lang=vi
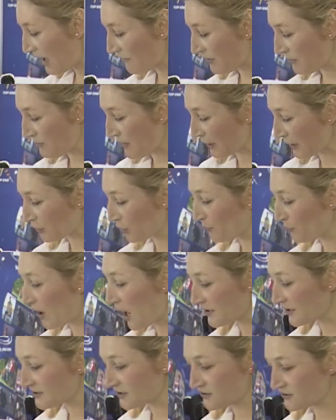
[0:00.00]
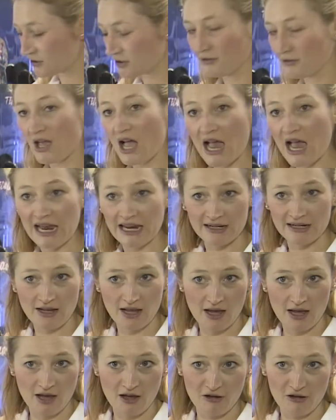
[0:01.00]
gối có gắn chip chuyên dùng
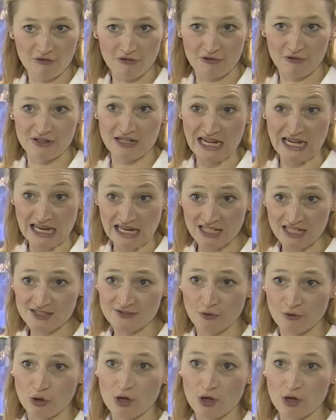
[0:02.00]
cho những người nào mất